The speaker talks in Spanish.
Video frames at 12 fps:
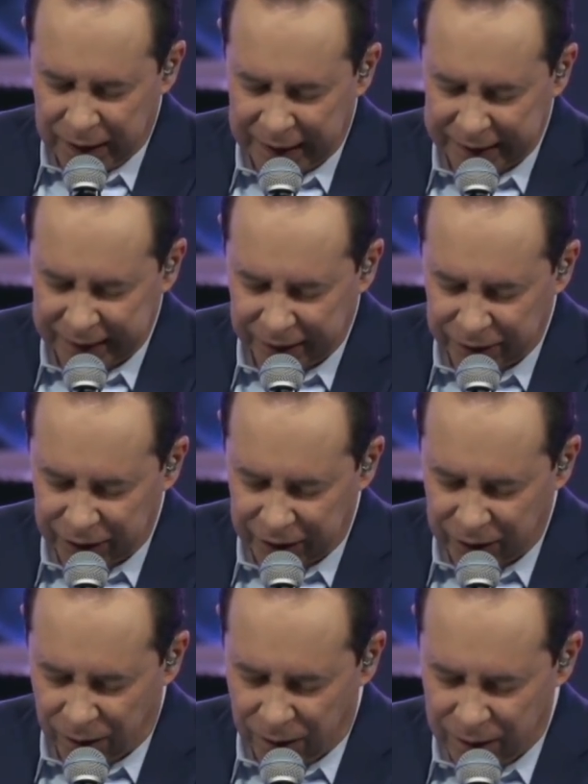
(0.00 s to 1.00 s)
Y le
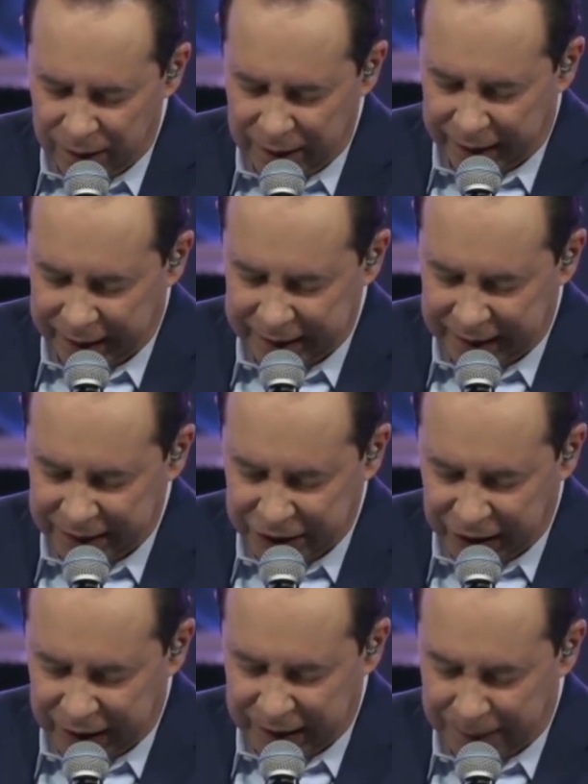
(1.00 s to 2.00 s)
atendió el rey de
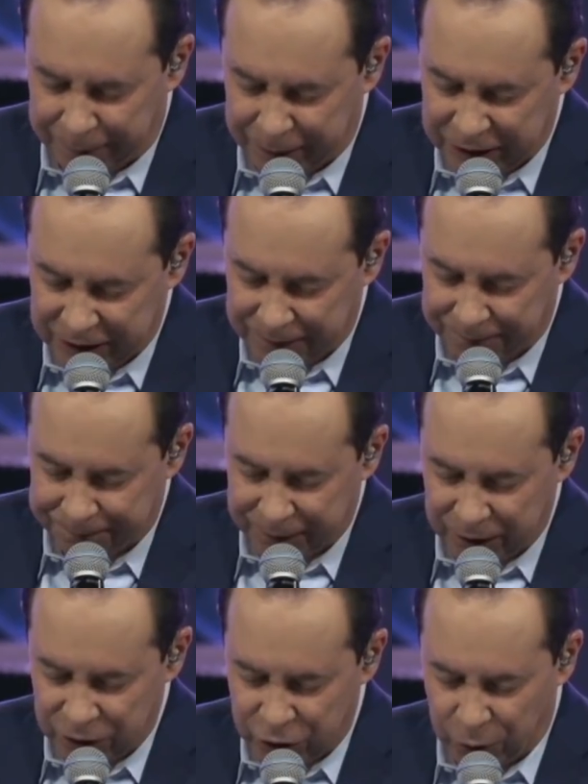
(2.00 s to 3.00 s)
Asiria, pues
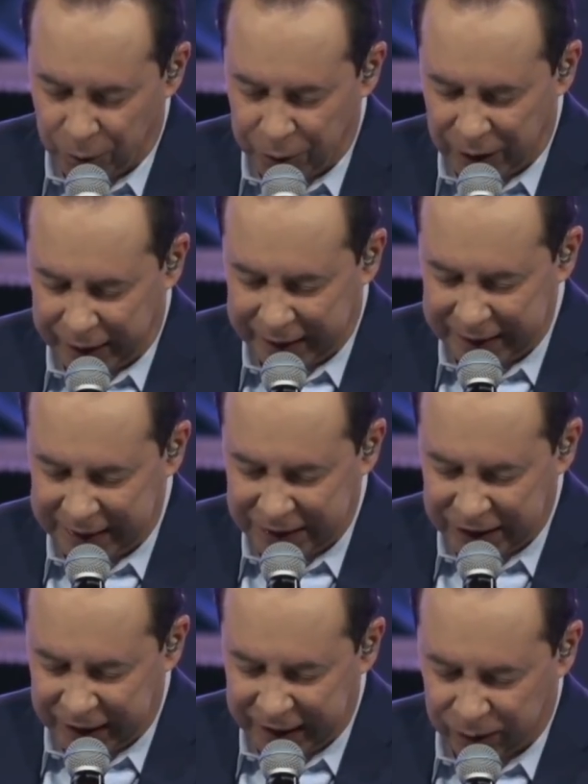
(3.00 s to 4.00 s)
subió el rey
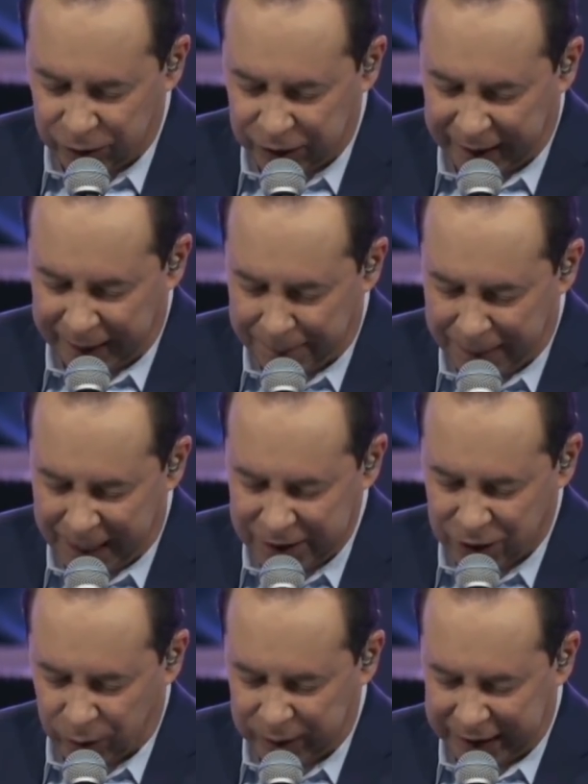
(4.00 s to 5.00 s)
de Asiria contra
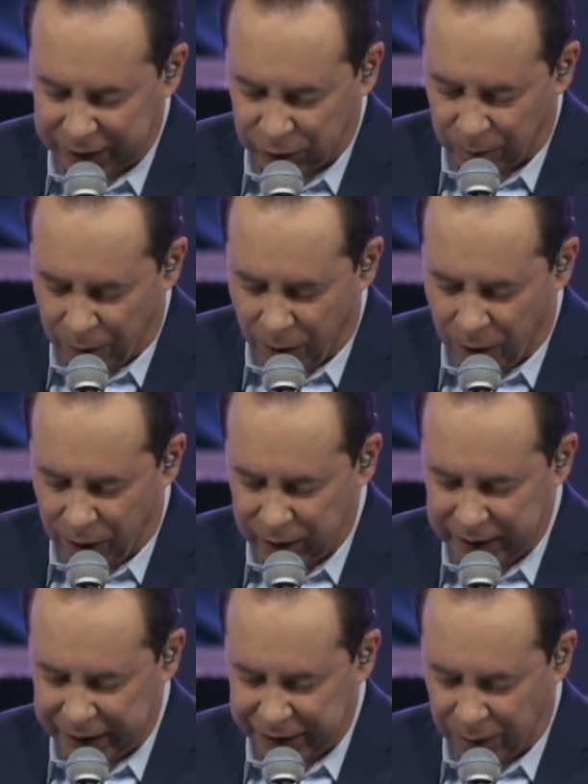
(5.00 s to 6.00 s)
Damasco y la
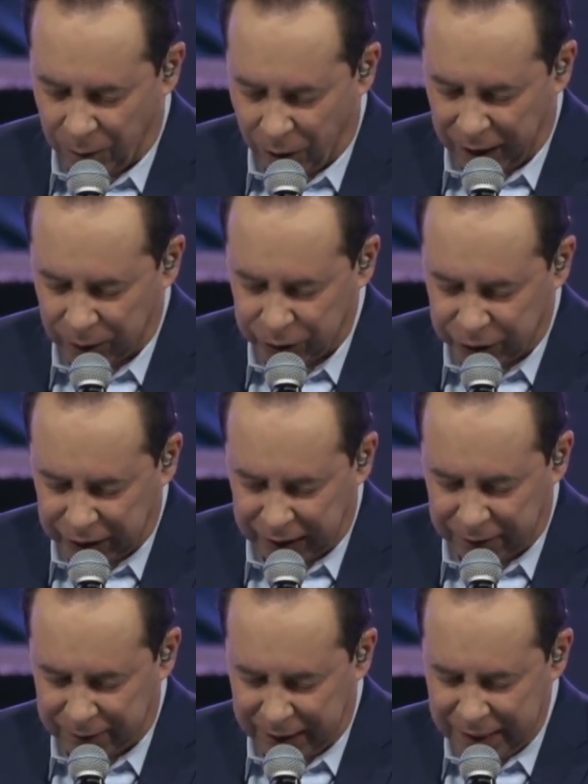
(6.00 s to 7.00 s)
tomó y la llevó
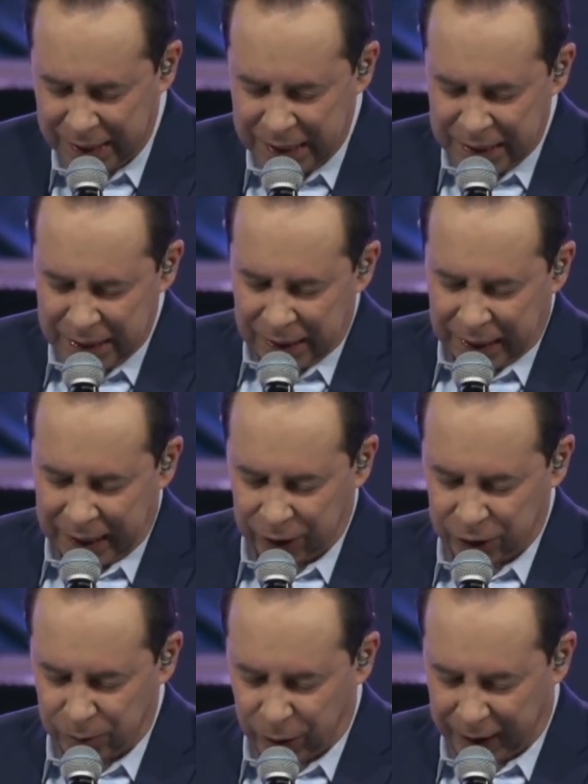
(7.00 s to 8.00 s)
cautiva
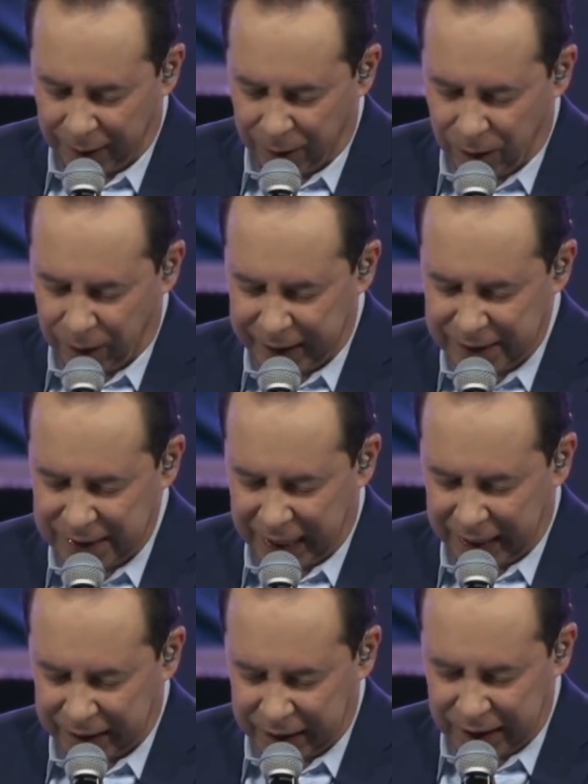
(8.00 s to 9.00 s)
a los
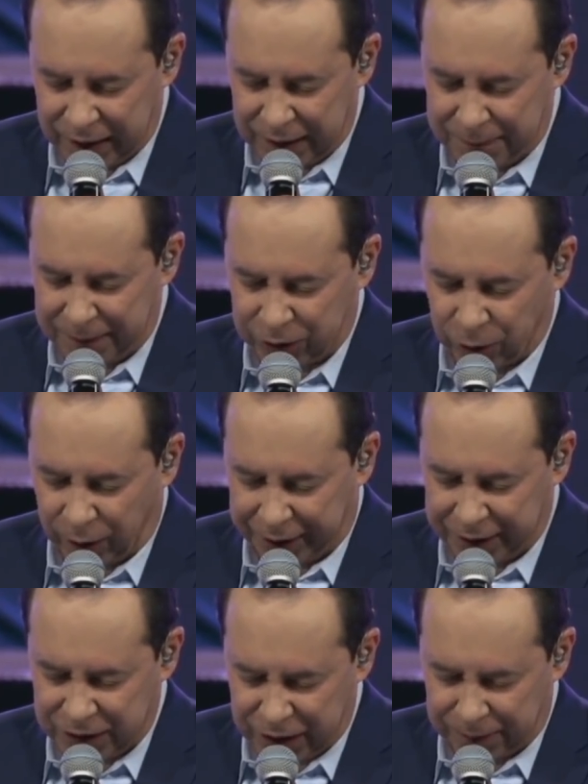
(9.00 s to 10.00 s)
moradores a Kir y mató
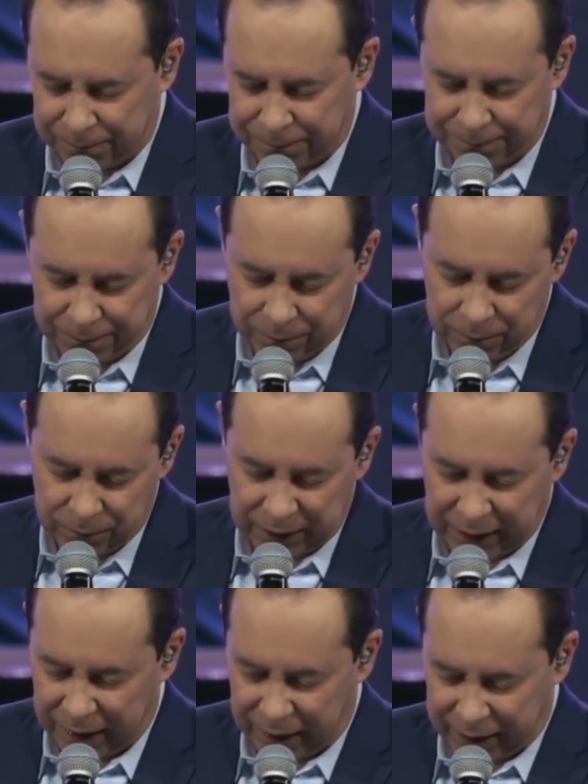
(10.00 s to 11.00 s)
a Resim,
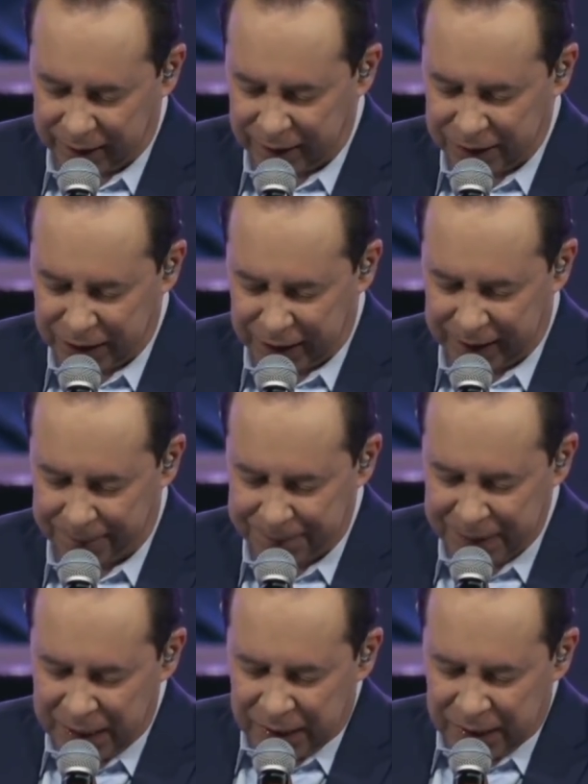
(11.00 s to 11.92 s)
que era el rey de Siria.